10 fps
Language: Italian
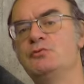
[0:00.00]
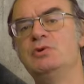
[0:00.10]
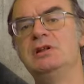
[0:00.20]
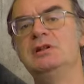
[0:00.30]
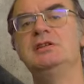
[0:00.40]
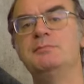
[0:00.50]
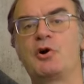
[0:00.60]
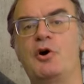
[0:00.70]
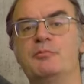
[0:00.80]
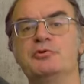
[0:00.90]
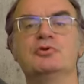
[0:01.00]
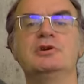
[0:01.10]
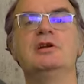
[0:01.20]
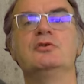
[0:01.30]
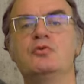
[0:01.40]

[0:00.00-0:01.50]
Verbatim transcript: quindi proprio nel